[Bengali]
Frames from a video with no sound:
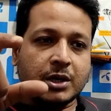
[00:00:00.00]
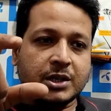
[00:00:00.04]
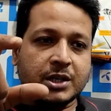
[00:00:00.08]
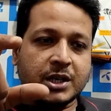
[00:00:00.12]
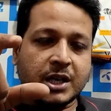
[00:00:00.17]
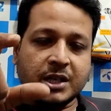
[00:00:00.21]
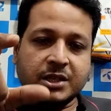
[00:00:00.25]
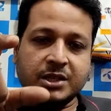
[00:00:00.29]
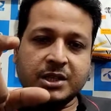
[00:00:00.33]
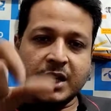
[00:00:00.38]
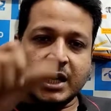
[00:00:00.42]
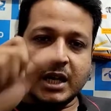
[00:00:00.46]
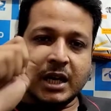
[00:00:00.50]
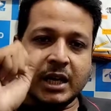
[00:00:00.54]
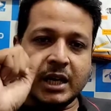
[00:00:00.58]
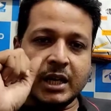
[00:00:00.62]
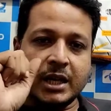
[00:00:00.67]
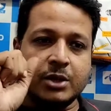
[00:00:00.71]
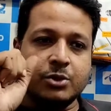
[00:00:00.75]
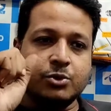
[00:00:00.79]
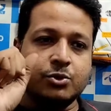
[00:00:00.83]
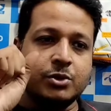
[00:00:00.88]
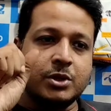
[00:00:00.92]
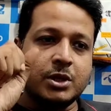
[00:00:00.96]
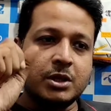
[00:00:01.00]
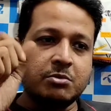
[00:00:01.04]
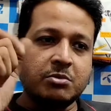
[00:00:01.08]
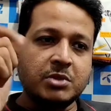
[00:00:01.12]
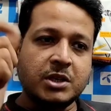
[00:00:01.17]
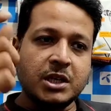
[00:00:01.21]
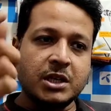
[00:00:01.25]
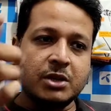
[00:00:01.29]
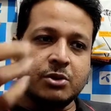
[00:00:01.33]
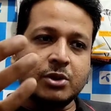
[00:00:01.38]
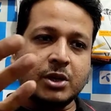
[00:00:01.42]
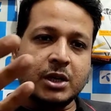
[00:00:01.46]
সেই ছেলে যদি
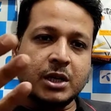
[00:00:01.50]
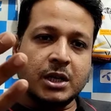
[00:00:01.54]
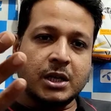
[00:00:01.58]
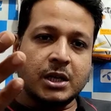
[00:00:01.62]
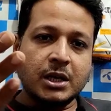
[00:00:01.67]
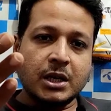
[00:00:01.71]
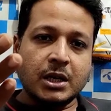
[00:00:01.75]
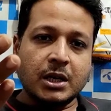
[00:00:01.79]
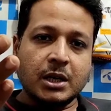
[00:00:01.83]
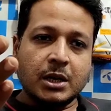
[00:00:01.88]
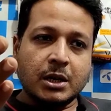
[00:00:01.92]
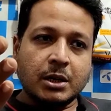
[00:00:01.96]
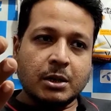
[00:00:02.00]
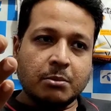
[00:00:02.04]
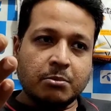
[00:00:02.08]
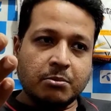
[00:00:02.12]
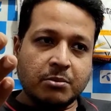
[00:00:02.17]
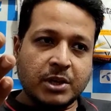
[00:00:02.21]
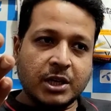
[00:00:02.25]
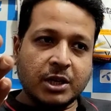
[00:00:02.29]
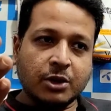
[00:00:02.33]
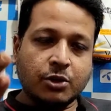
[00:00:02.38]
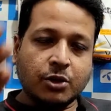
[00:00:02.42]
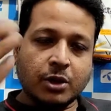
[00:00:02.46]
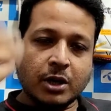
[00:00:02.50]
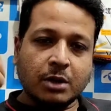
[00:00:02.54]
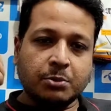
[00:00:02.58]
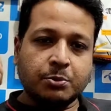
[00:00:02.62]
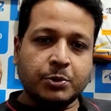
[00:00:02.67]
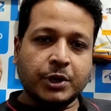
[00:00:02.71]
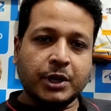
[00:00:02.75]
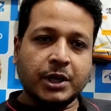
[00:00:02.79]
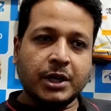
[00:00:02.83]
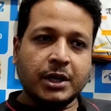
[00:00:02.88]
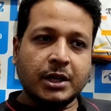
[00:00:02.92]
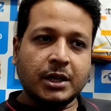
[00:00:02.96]
বিয়ে করায় বিয়ে করার
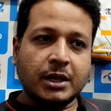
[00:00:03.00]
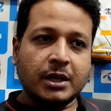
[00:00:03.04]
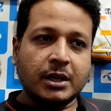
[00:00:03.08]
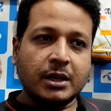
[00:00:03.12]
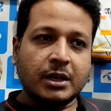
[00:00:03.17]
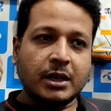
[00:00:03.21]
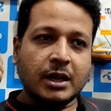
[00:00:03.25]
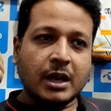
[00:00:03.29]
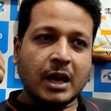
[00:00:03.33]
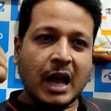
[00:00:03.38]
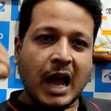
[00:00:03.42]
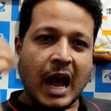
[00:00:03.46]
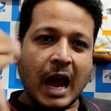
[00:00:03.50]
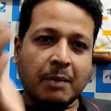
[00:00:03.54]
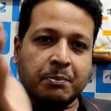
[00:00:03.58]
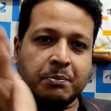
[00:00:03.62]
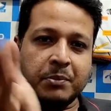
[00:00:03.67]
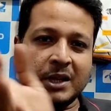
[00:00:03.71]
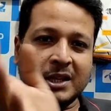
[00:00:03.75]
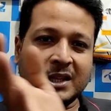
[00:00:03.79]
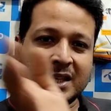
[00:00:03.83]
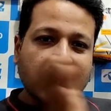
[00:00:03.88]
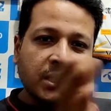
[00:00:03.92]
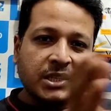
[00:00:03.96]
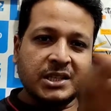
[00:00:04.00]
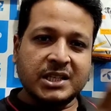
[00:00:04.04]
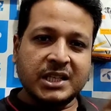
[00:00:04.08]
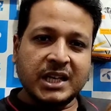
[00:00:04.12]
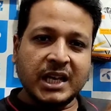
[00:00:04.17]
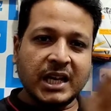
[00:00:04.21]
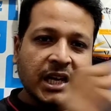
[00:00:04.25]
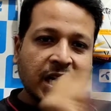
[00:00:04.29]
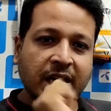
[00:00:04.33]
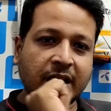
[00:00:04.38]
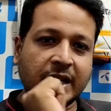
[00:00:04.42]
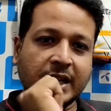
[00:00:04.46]
পরে আপনাদের
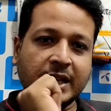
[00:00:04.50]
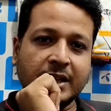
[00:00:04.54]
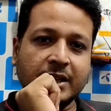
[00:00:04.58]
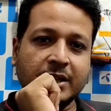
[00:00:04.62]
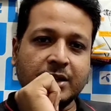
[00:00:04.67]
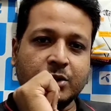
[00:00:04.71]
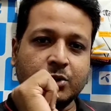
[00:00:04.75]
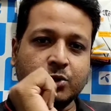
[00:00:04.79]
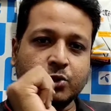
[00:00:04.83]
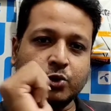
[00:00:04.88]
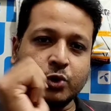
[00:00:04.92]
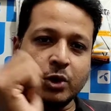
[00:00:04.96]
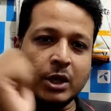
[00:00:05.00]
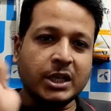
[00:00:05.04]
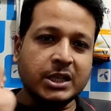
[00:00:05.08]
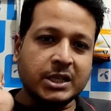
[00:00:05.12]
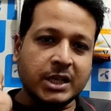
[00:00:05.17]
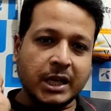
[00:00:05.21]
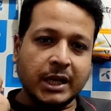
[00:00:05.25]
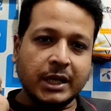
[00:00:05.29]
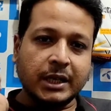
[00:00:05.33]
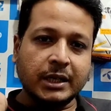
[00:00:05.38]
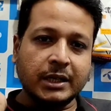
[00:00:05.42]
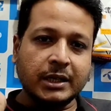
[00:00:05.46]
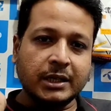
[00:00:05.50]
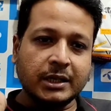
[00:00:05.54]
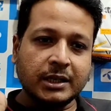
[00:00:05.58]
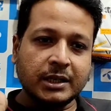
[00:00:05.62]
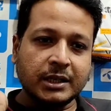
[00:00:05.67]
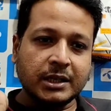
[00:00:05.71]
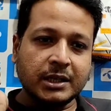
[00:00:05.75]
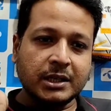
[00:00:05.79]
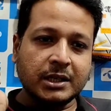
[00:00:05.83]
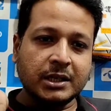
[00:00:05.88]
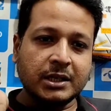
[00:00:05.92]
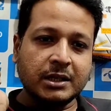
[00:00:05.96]
ছেড়ে চলে যায়
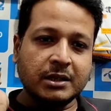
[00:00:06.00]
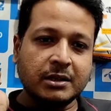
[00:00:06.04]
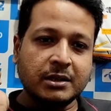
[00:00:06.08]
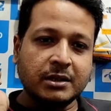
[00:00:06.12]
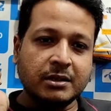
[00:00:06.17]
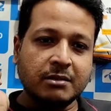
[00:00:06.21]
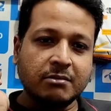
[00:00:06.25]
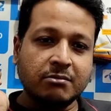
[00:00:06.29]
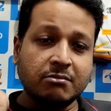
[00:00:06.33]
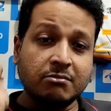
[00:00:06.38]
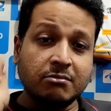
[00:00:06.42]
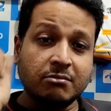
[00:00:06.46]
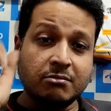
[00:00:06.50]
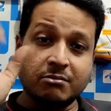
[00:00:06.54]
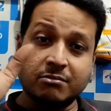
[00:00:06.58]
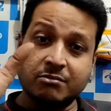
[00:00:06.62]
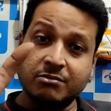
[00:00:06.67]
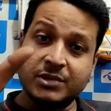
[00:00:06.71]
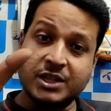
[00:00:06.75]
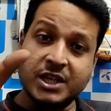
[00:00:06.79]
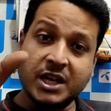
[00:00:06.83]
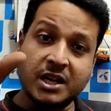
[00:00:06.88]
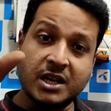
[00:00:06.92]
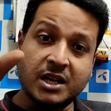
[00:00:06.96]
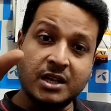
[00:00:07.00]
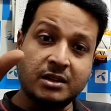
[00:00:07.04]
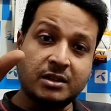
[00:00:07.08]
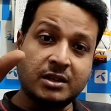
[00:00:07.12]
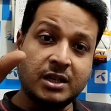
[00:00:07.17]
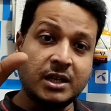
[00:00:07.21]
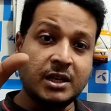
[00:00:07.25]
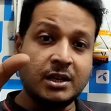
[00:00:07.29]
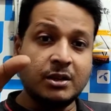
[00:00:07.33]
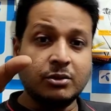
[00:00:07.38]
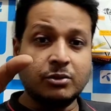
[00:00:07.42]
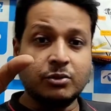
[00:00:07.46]
সেই
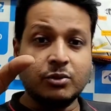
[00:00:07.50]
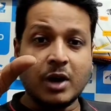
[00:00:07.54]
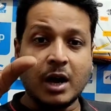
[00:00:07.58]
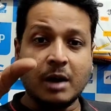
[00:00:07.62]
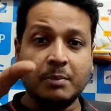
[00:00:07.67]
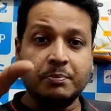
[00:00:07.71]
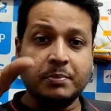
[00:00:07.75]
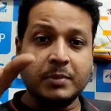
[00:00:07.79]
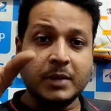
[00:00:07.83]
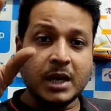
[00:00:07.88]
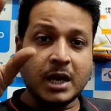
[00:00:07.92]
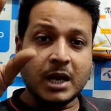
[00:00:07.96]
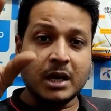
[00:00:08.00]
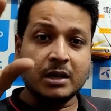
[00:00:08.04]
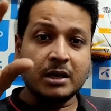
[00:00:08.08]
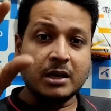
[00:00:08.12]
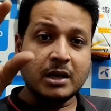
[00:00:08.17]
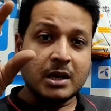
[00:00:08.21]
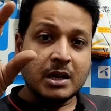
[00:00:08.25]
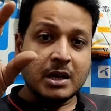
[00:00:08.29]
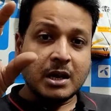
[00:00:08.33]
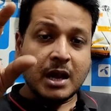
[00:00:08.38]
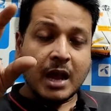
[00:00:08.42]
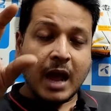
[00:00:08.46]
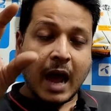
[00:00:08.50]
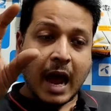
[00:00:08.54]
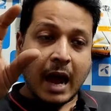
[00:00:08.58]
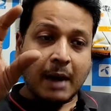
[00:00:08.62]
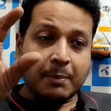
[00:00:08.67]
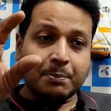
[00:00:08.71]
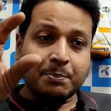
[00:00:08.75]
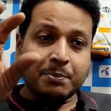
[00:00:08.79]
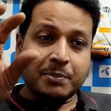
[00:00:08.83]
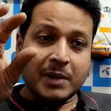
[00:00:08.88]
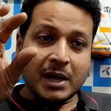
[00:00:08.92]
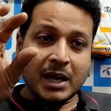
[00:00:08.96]
ক্ষেত্রে কিন্তু আপনার
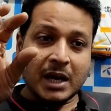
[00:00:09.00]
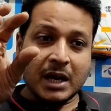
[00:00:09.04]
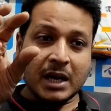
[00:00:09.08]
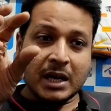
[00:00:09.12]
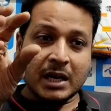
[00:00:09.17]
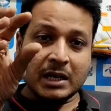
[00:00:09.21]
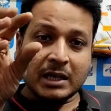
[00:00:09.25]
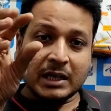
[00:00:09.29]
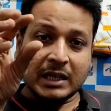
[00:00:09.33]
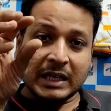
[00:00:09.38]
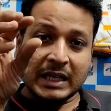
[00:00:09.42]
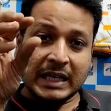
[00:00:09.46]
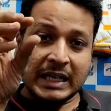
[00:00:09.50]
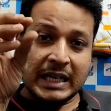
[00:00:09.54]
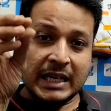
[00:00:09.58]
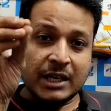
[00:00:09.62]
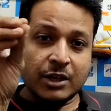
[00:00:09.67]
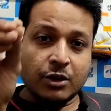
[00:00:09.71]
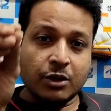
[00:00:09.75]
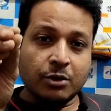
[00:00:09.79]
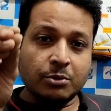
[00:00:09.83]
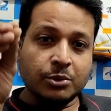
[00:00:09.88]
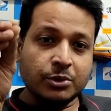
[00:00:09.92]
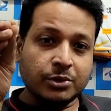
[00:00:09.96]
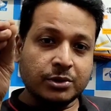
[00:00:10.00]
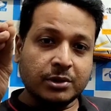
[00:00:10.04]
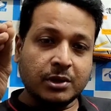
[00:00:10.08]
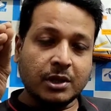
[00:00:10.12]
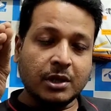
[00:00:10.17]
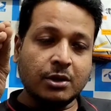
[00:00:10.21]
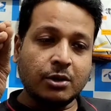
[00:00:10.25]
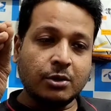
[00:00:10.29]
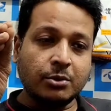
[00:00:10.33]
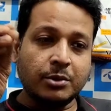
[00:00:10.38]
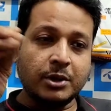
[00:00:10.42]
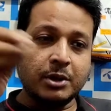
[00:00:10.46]
আপনার কি
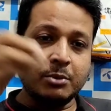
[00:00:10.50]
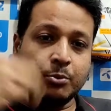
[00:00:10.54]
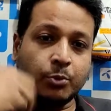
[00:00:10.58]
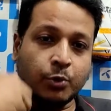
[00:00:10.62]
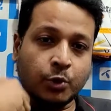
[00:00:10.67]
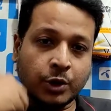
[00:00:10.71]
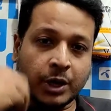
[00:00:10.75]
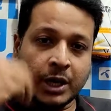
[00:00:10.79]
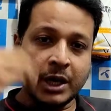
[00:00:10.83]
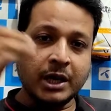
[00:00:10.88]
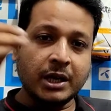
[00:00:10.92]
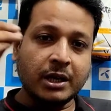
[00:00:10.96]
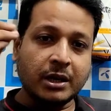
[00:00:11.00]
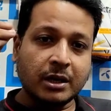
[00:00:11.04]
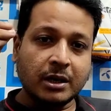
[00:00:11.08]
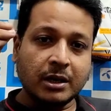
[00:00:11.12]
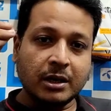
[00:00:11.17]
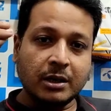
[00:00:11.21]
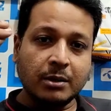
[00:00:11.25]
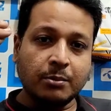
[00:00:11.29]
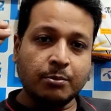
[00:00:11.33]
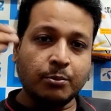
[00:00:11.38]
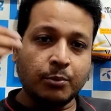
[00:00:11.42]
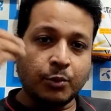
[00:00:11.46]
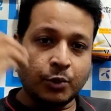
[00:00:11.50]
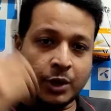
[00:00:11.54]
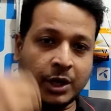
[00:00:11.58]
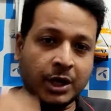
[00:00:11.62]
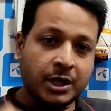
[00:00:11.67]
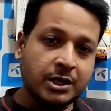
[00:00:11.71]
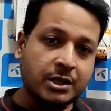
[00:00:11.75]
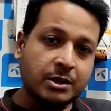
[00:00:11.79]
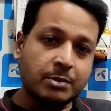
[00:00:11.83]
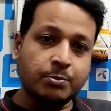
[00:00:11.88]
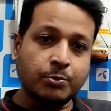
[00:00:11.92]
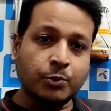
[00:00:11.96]
অবস্থা হবে মনের
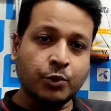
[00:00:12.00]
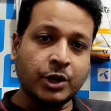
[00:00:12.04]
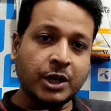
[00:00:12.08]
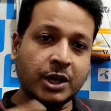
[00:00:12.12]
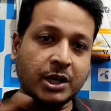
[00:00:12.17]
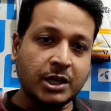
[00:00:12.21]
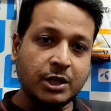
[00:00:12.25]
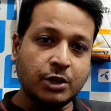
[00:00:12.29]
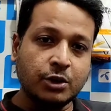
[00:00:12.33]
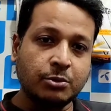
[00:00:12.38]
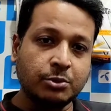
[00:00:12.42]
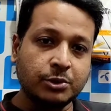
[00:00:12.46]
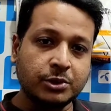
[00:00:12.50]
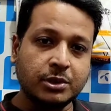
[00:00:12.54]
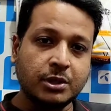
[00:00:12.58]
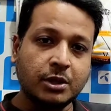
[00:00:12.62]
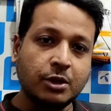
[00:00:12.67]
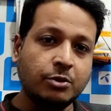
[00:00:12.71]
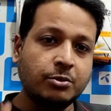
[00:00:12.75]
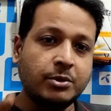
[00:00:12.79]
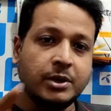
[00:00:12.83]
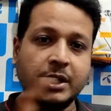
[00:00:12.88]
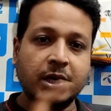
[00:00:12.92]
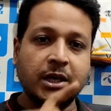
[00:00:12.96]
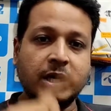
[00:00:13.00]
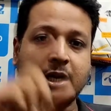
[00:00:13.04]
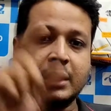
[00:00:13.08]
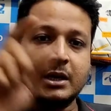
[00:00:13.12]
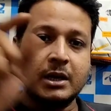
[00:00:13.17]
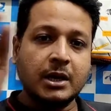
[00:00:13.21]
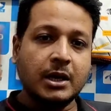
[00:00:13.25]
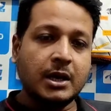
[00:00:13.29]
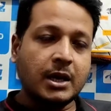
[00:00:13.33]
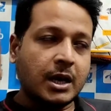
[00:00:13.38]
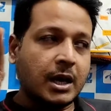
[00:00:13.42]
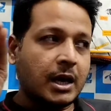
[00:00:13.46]
মনের মনের কি অবস্থা হবে এটা
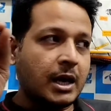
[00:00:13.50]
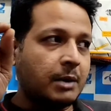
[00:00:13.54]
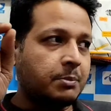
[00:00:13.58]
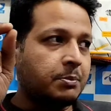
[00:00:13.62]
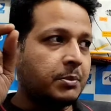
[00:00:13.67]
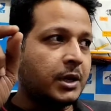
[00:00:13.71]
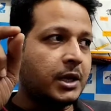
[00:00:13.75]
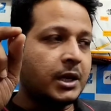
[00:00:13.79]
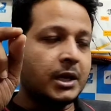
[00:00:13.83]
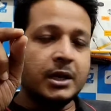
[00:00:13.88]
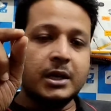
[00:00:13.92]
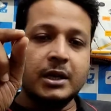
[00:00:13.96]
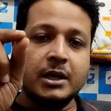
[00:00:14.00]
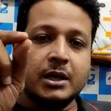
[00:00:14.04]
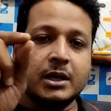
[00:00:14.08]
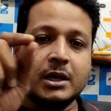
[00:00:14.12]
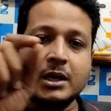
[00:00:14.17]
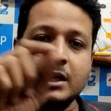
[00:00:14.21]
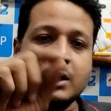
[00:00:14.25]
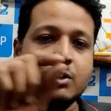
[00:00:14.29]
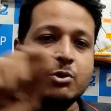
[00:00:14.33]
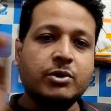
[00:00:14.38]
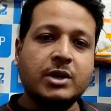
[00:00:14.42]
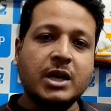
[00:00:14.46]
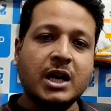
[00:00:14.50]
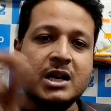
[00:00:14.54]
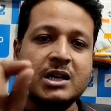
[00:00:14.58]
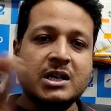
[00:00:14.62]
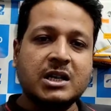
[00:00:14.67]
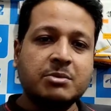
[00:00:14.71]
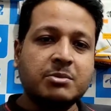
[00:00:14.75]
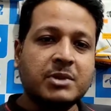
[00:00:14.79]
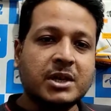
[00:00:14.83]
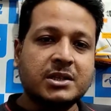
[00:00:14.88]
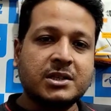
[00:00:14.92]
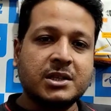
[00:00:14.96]
আপনি ইউ কান্ট
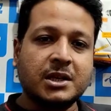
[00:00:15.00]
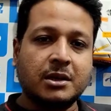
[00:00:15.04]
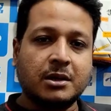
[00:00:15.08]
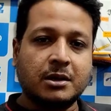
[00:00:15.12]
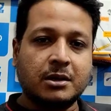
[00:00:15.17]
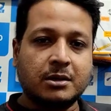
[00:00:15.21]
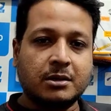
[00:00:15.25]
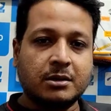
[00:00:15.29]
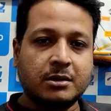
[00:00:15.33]
ইমাজেন